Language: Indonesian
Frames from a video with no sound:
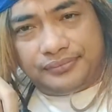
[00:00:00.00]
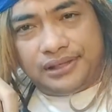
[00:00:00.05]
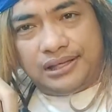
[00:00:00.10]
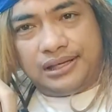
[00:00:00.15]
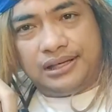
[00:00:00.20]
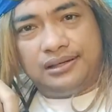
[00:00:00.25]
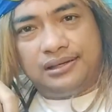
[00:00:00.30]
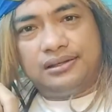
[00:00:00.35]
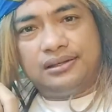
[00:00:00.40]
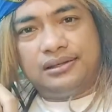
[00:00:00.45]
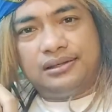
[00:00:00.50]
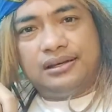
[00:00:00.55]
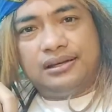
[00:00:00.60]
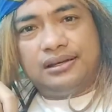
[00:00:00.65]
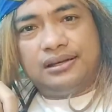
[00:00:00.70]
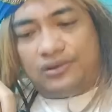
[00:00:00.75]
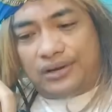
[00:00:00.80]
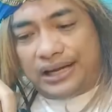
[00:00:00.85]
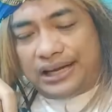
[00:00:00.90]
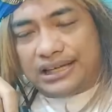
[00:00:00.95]
Ya,
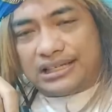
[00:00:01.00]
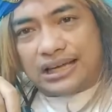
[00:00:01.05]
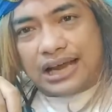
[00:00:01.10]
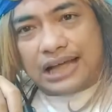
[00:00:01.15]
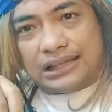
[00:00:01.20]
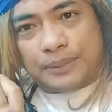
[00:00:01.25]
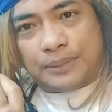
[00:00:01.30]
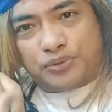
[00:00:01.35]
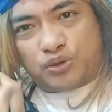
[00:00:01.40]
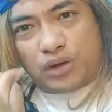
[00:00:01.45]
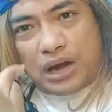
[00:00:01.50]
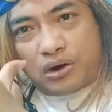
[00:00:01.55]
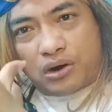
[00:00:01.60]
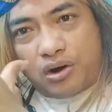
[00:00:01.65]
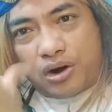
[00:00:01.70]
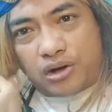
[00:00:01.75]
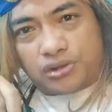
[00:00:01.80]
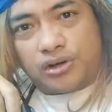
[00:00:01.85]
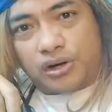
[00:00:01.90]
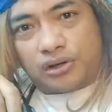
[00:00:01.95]
kalau legislatif sudah
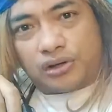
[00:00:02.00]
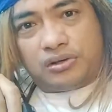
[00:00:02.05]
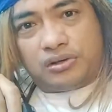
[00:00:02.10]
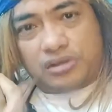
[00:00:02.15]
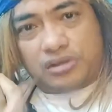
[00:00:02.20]
godok,